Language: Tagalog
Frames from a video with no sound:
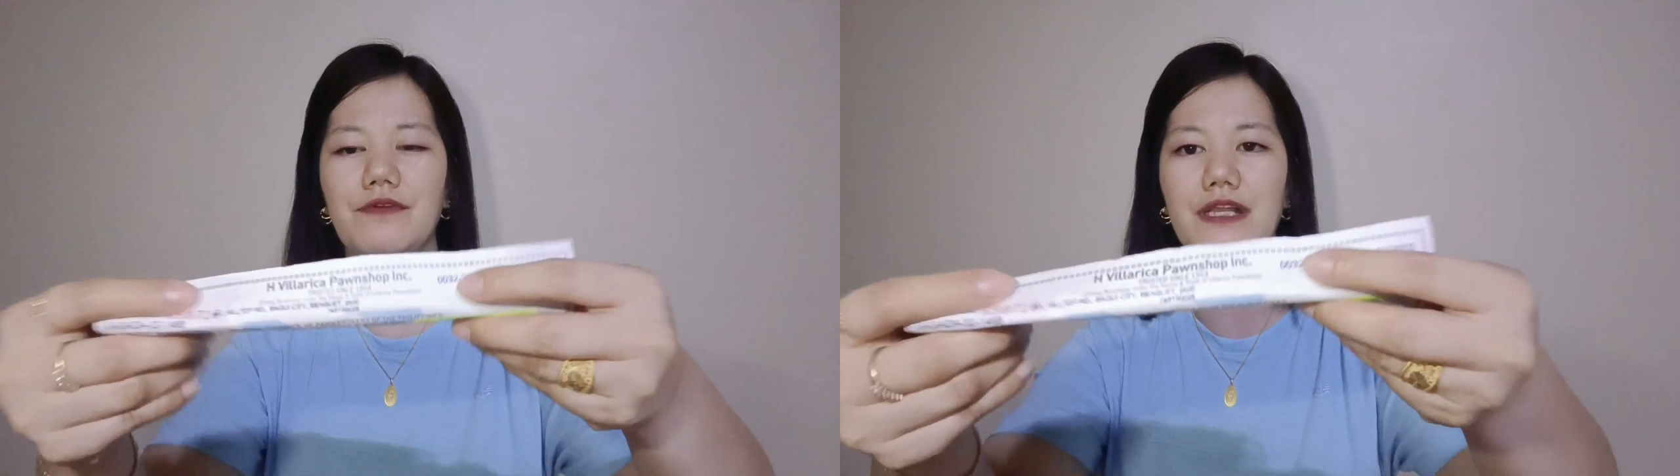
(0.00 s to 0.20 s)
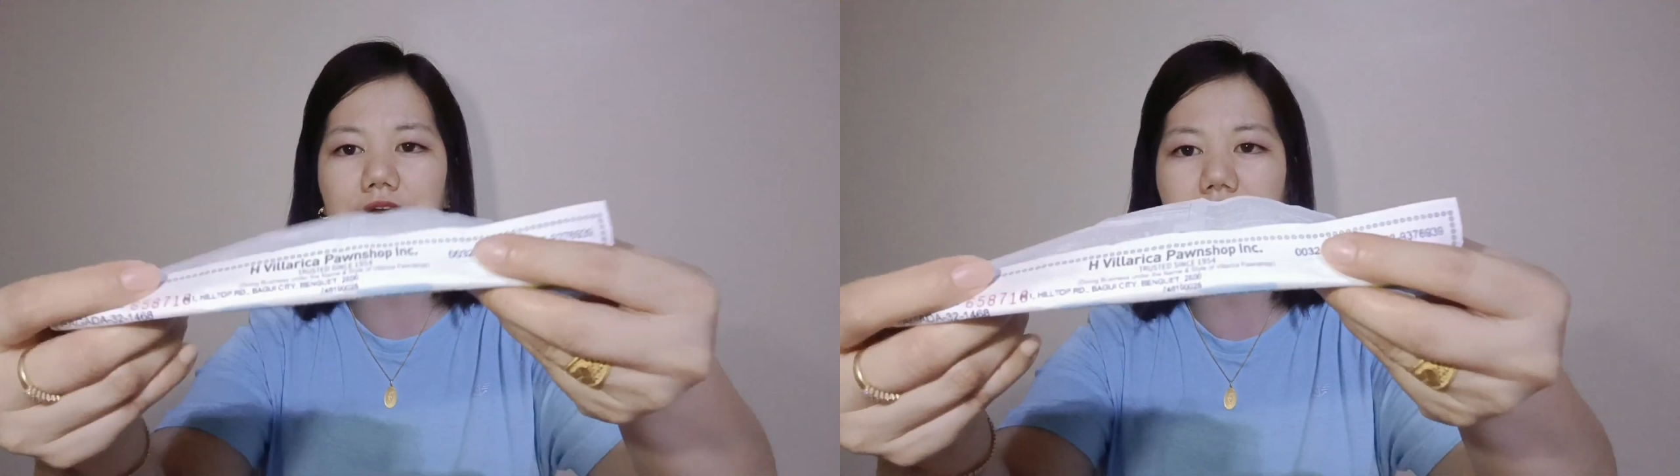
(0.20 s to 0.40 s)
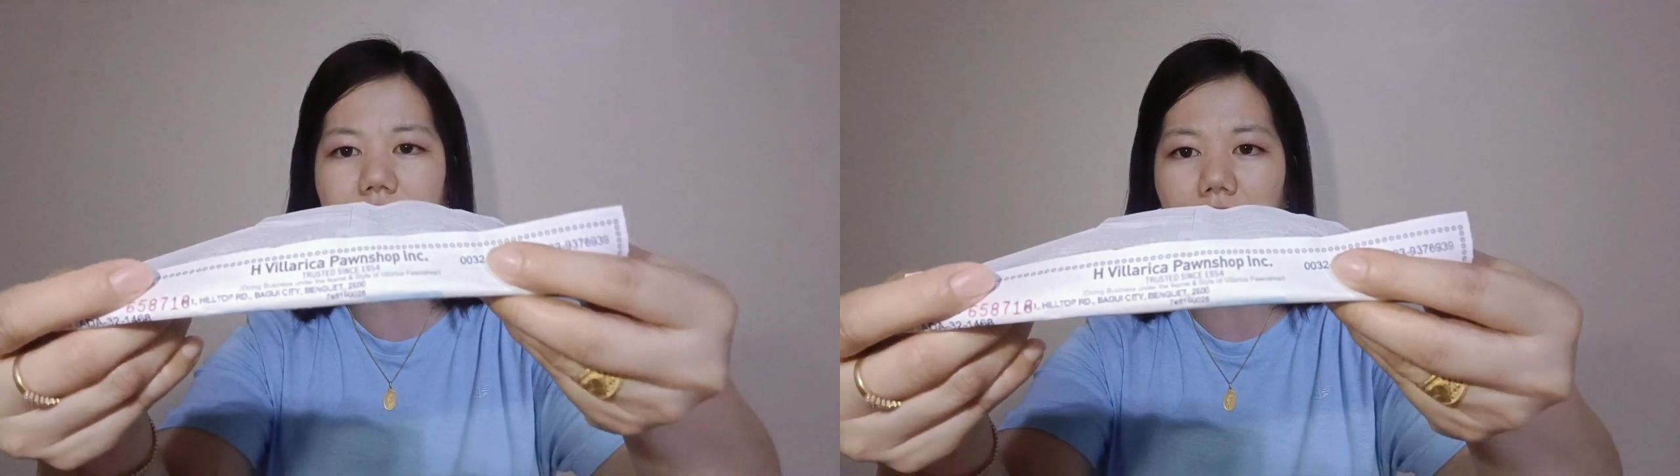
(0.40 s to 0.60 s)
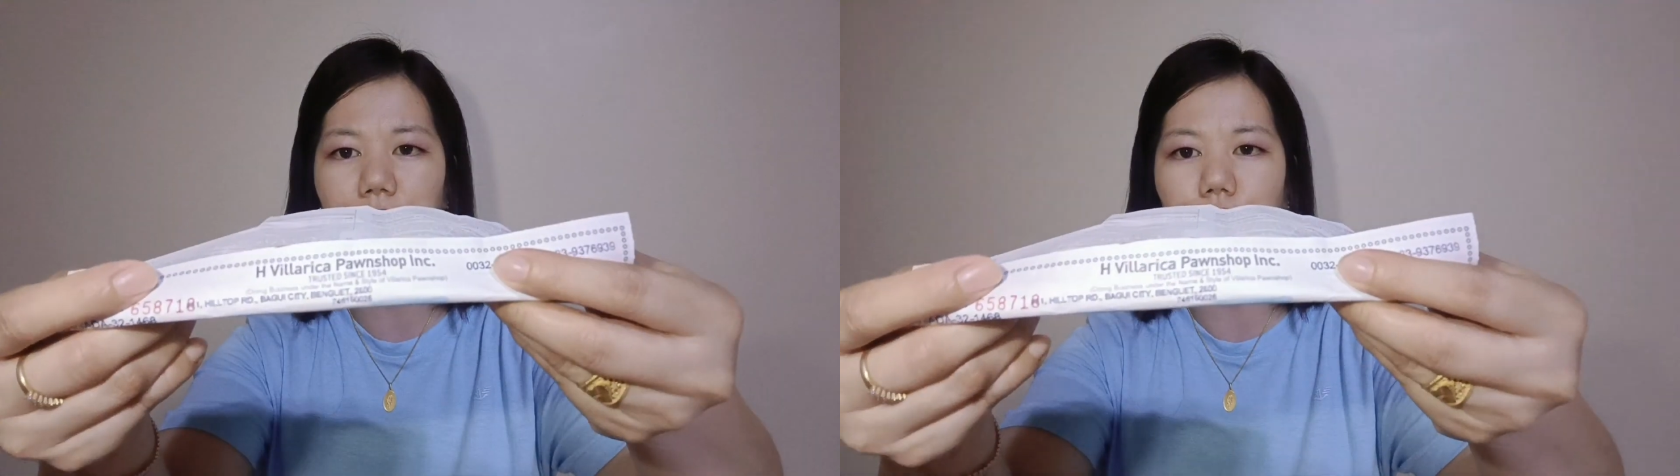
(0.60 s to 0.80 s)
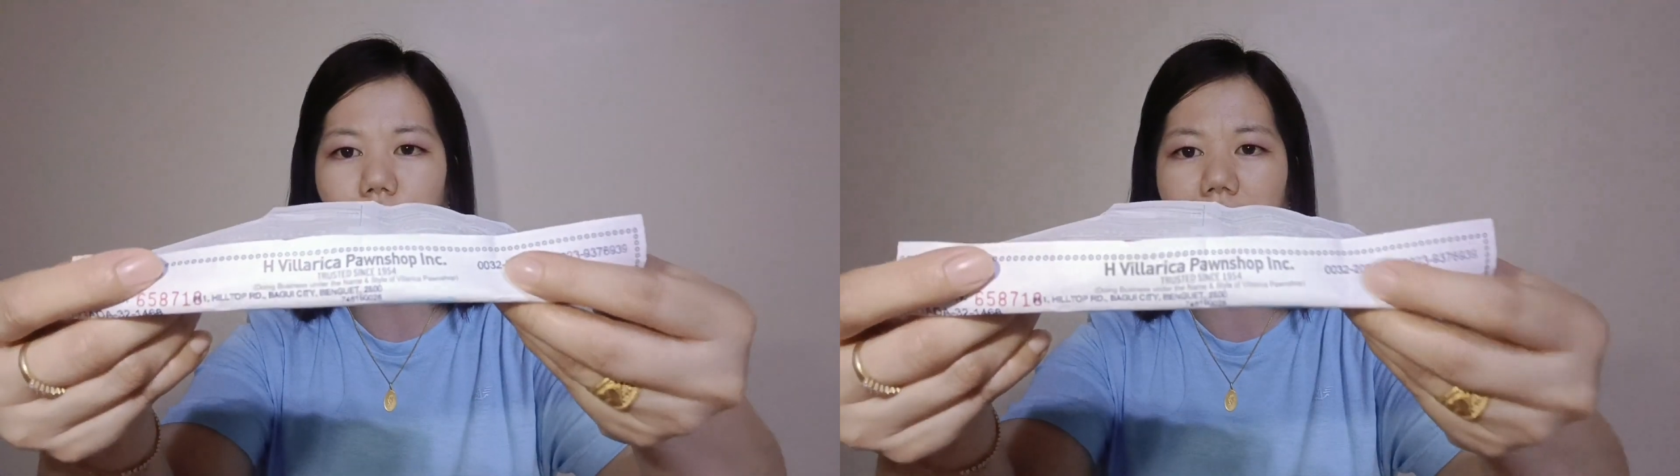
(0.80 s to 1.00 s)

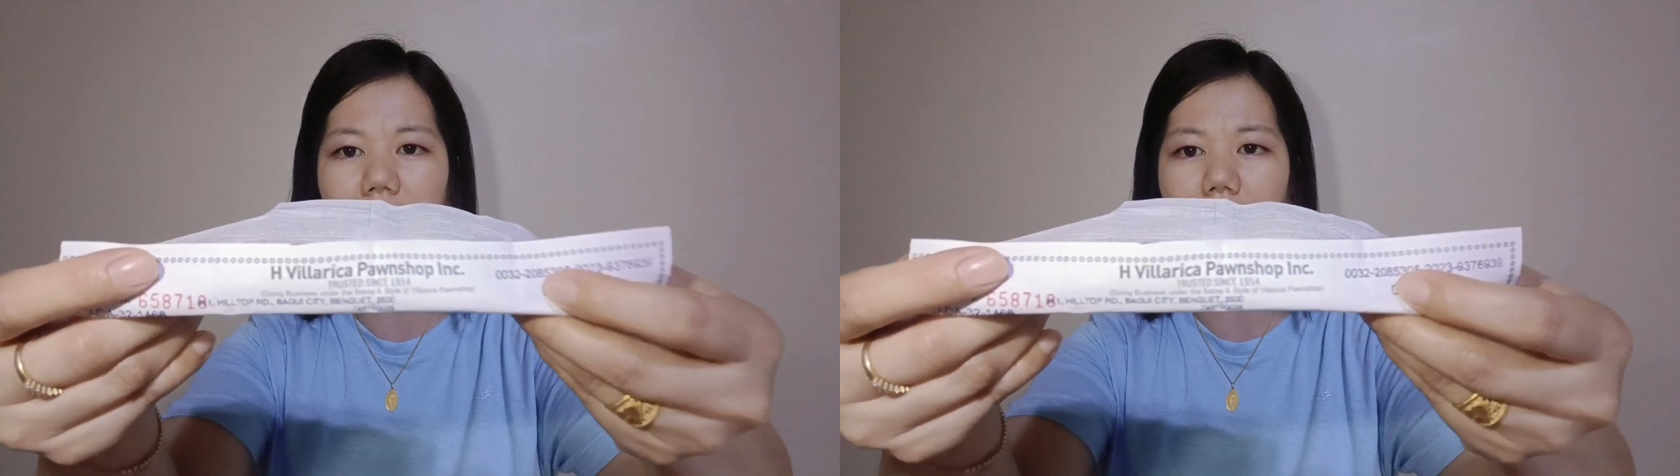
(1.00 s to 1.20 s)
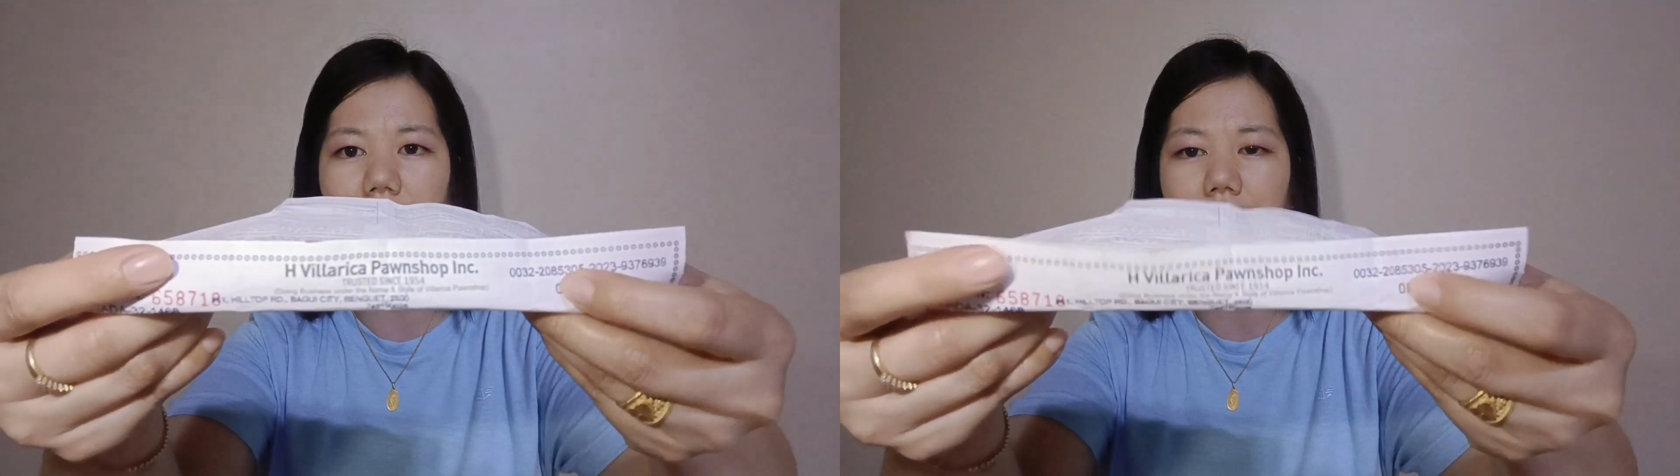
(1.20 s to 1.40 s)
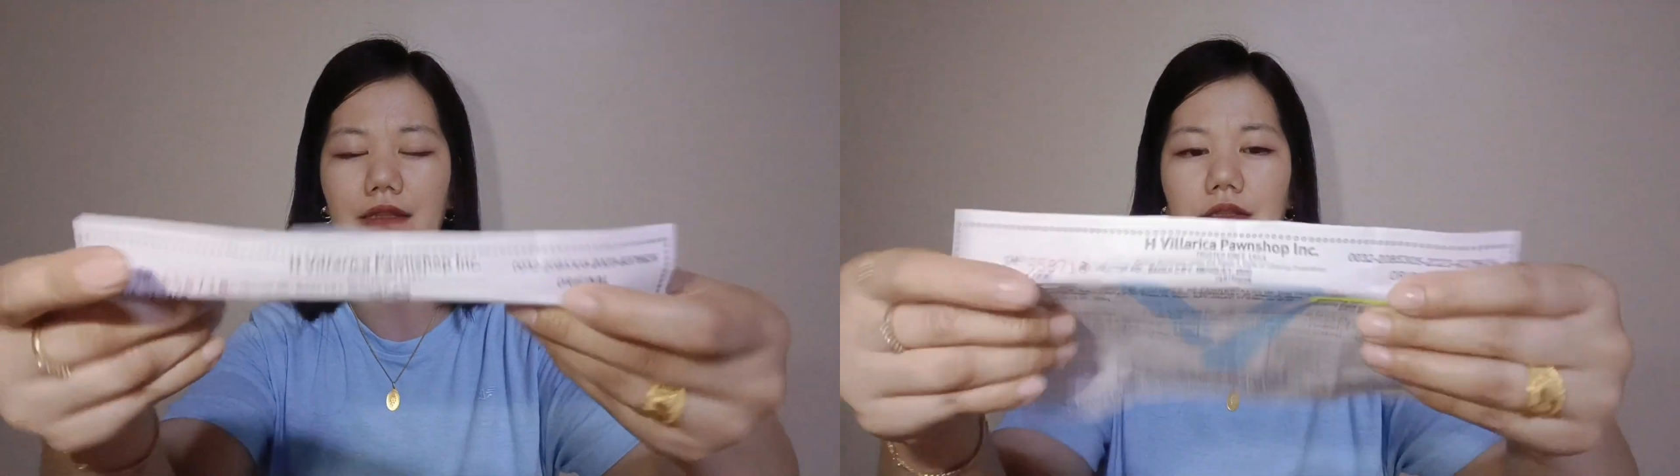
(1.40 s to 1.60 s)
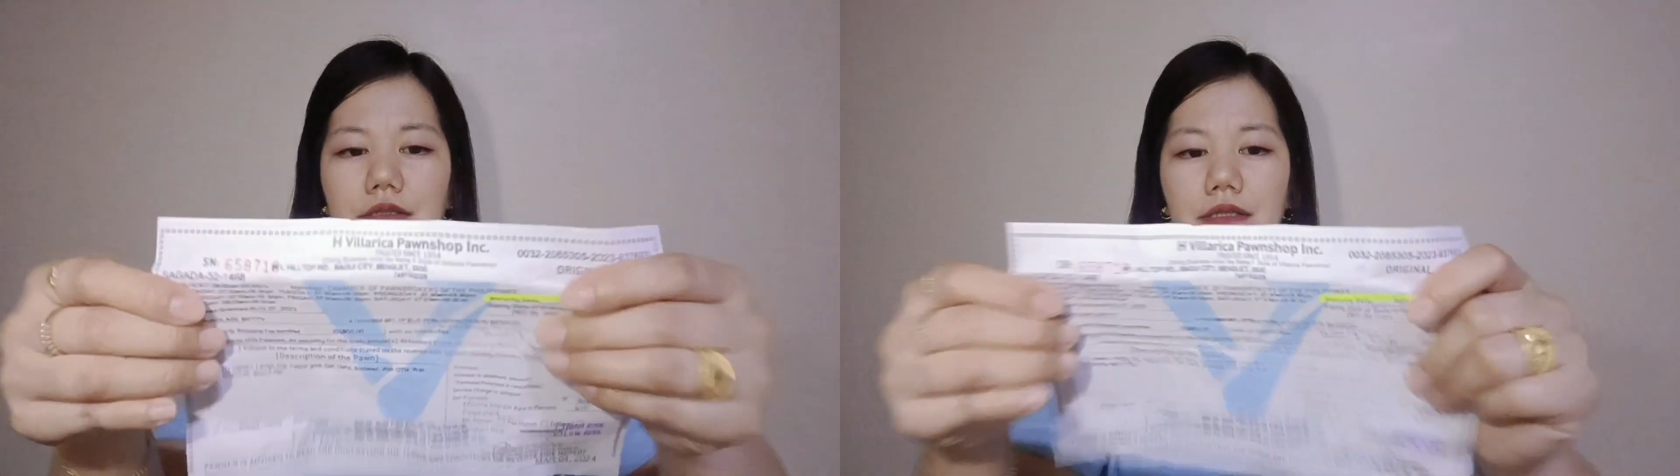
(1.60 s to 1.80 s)
Villarica po yan.